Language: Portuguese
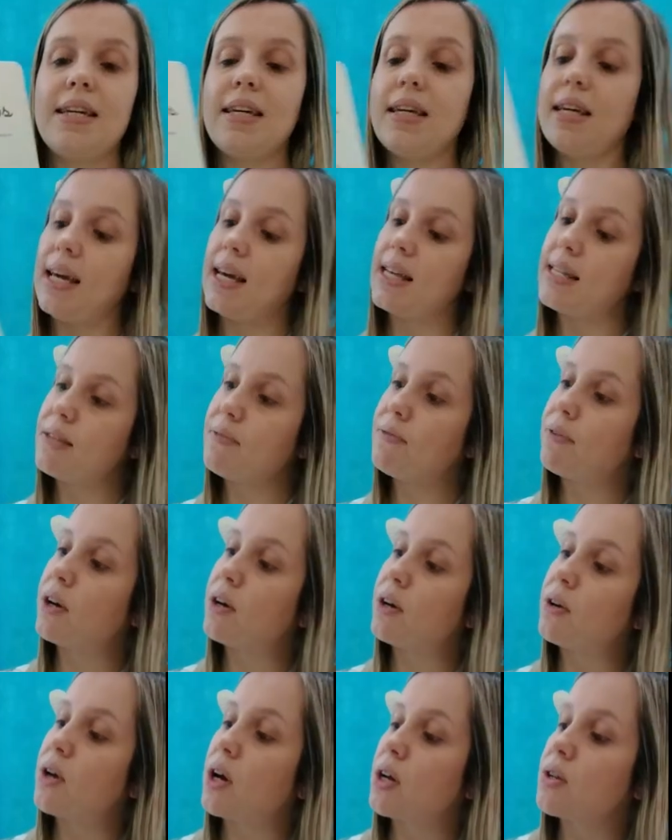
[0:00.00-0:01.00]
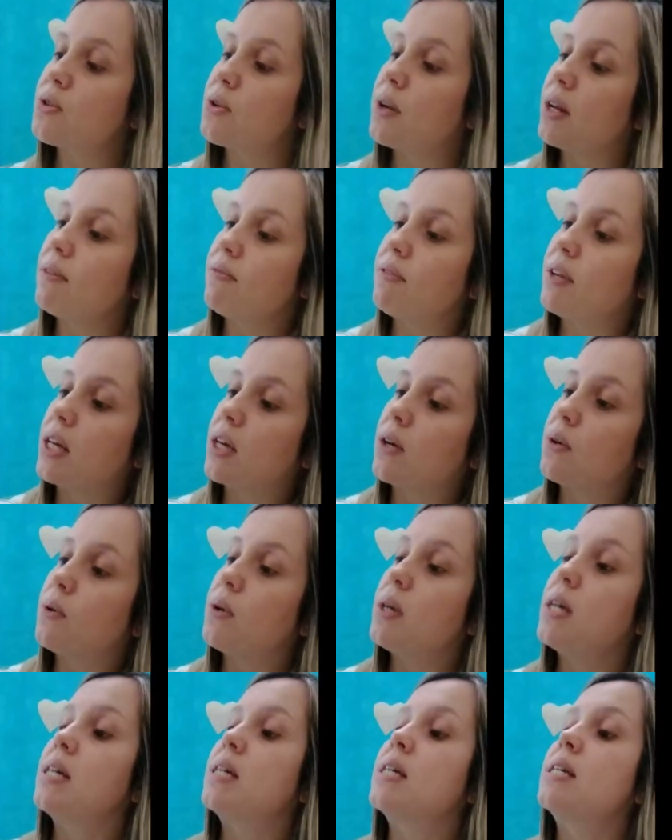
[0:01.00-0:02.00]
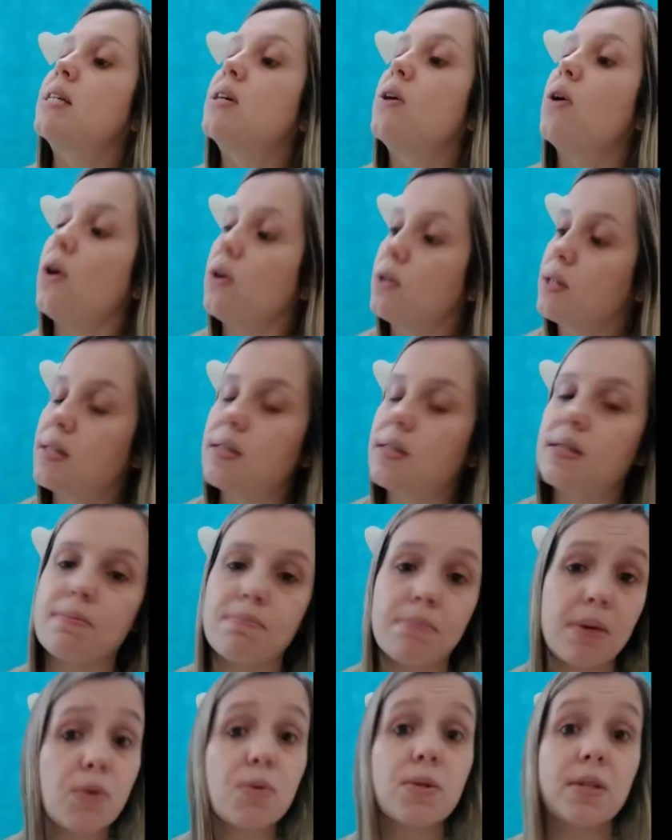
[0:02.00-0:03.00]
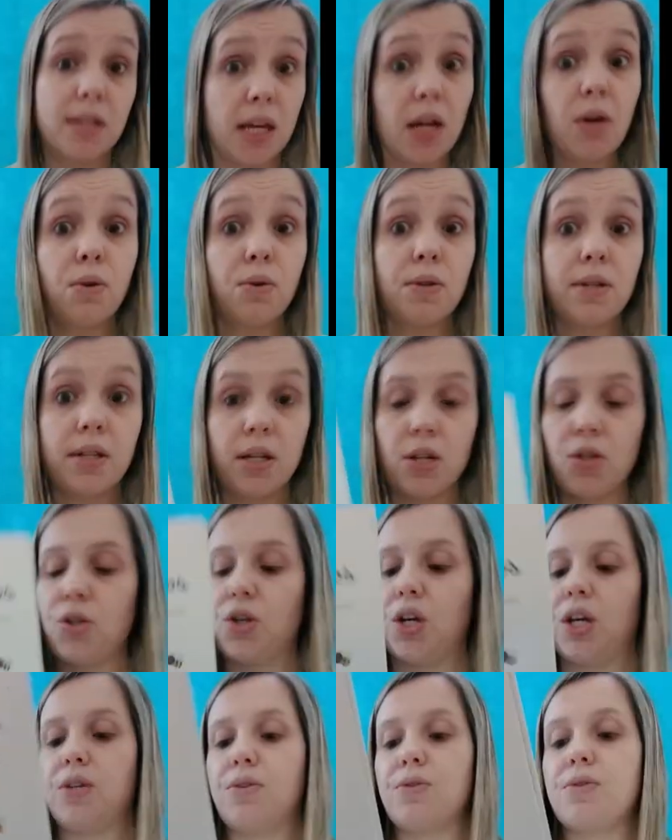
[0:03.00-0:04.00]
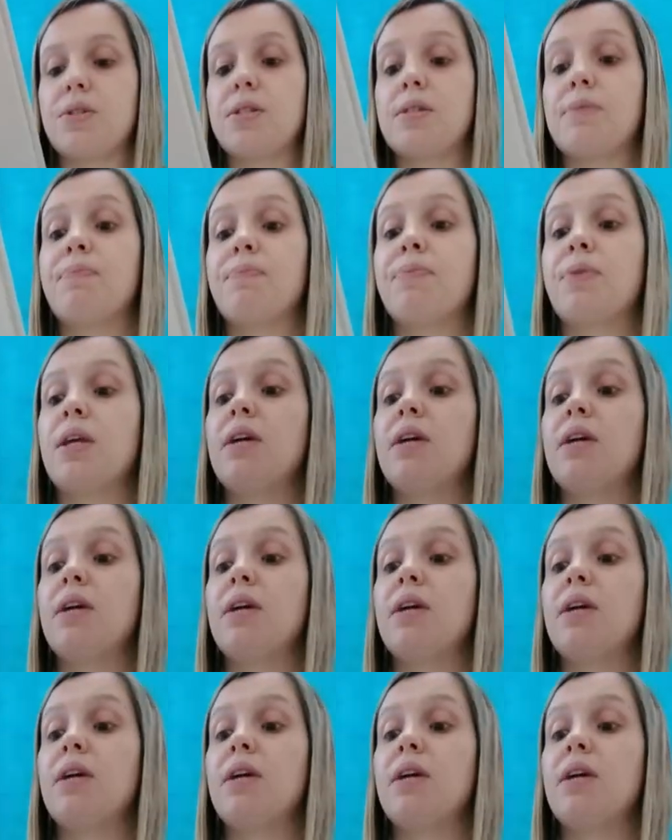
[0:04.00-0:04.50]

E esse foi o nosso livrinho, Os Meus Cinco Sentidos: